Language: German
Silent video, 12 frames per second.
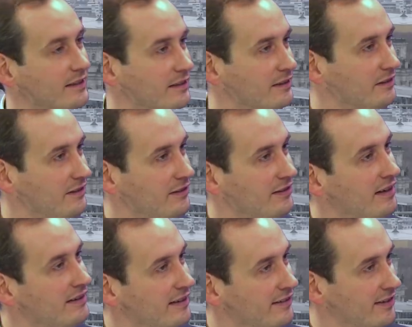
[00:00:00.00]
äh, diese
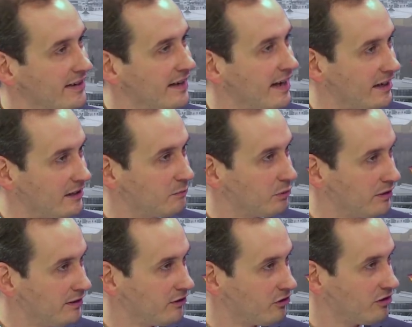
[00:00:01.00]
Tendenz in allen
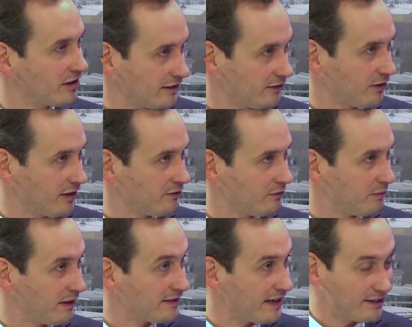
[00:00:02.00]
politischen Richtungen und
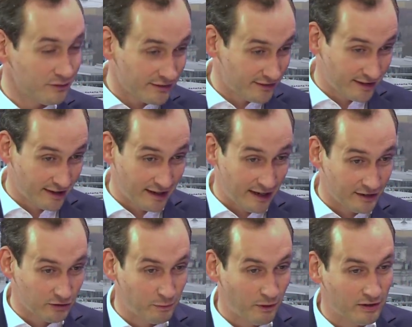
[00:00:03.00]
Parteien? Du hast gerade
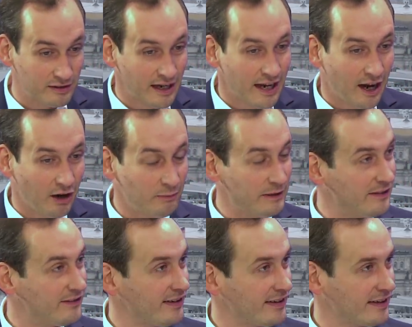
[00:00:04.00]
angesprochen, ja. auch
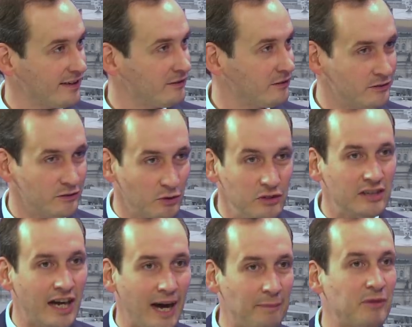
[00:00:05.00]
Ministerien und
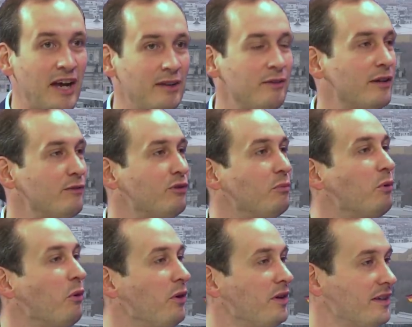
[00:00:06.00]
Unterabteilungen von
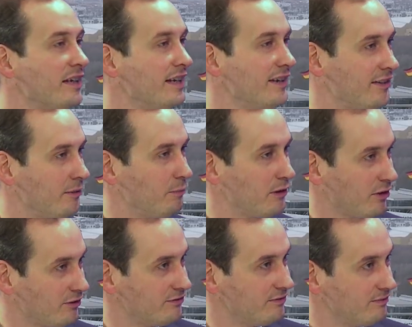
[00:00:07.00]
Behörden sind betroffen.